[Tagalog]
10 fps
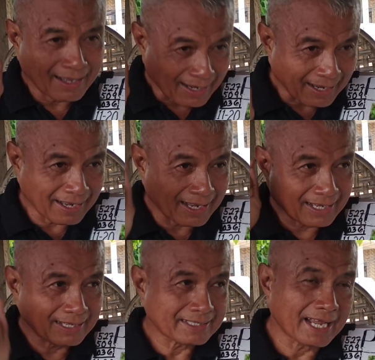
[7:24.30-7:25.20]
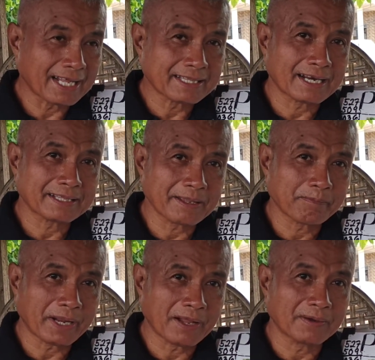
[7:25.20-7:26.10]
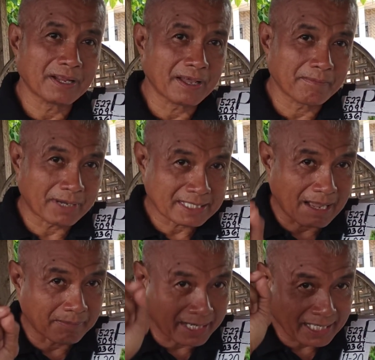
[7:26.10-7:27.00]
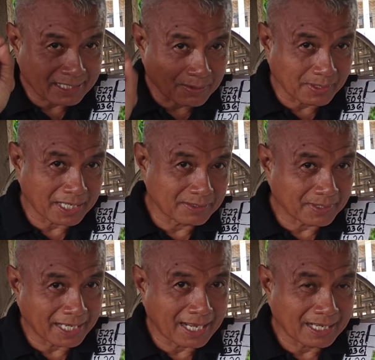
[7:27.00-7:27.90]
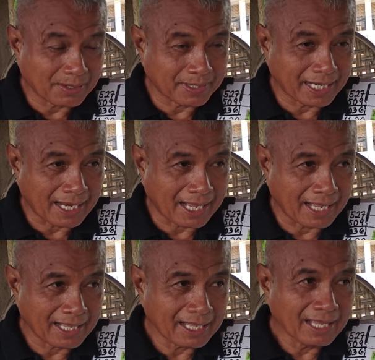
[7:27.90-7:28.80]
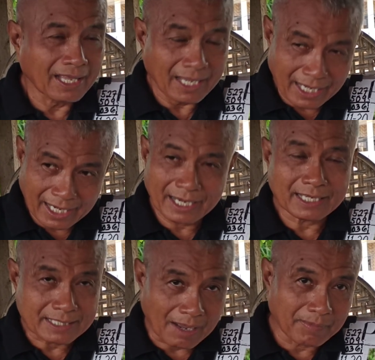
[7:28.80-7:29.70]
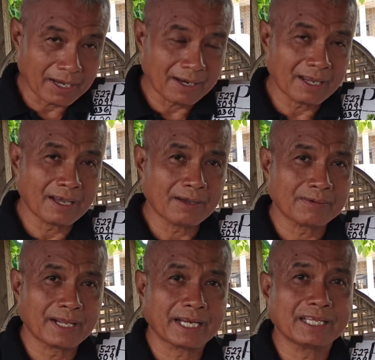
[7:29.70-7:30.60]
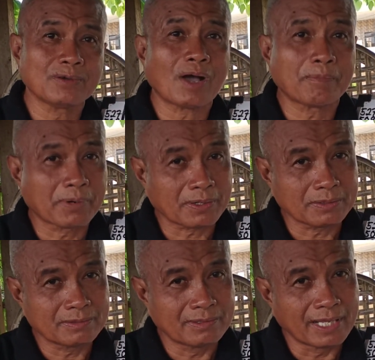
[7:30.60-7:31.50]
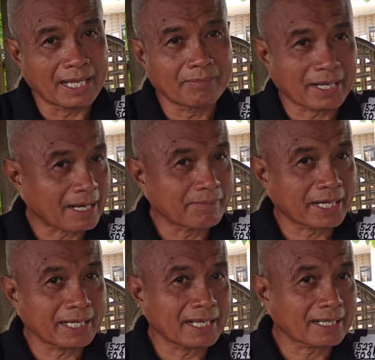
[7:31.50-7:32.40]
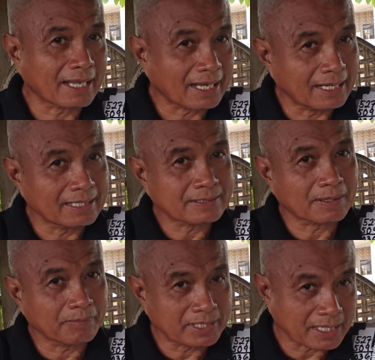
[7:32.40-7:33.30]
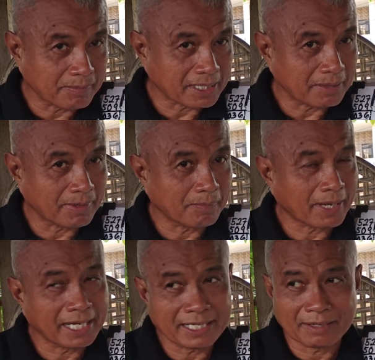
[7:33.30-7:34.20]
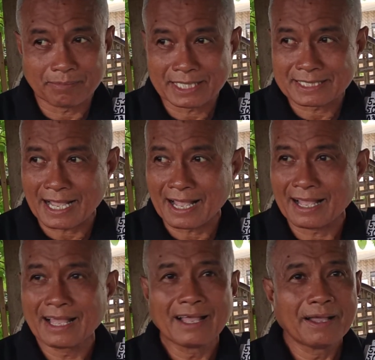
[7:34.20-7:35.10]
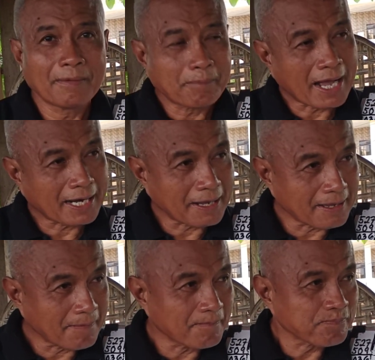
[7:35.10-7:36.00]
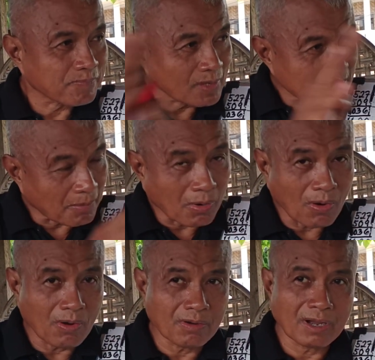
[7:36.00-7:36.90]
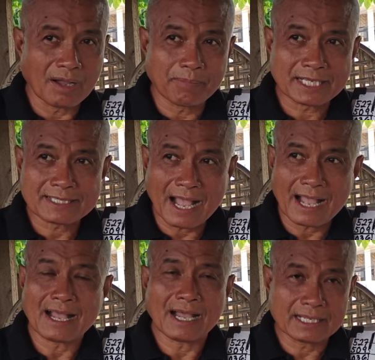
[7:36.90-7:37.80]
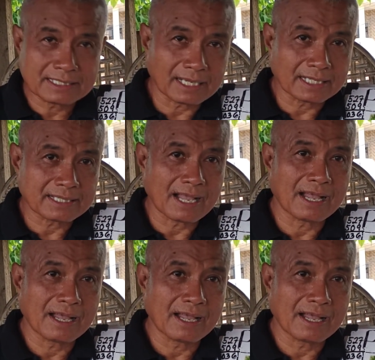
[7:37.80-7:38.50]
ah, sana darating panahon na masummarize ko rin yung ginagawa nila and isama ko na rin yung abroad dahil marami ring nagkakali survey sa iba't ibang panig ng bansa para sa buong ah, bansa at saka sa